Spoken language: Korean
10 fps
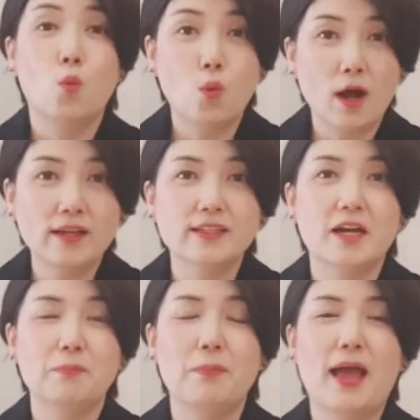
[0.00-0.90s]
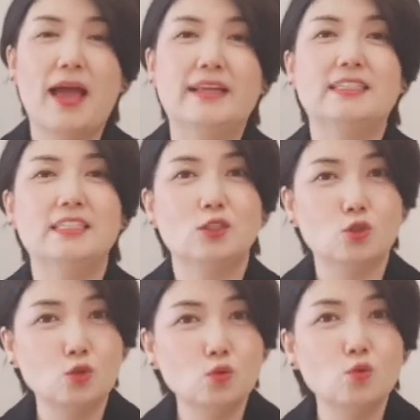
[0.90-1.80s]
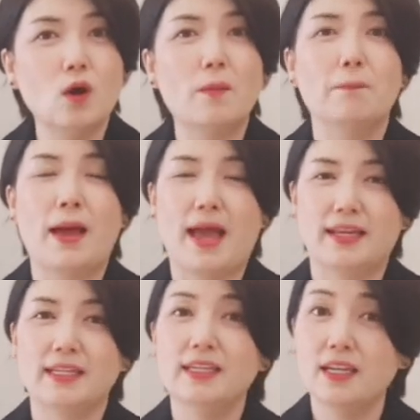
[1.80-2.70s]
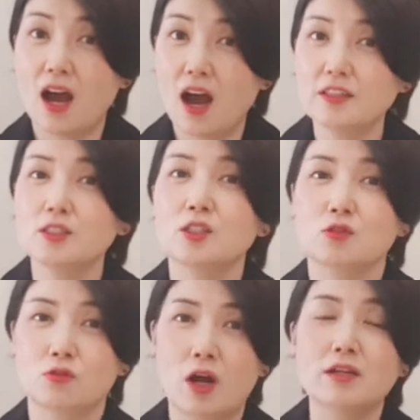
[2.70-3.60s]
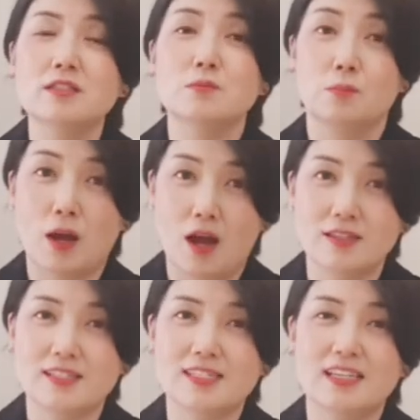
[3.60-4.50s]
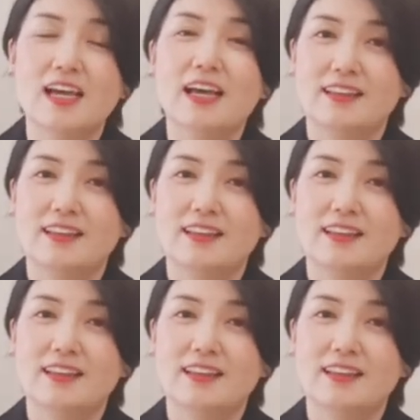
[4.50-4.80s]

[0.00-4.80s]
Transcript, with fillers: one a penny two a penny hot cross buns.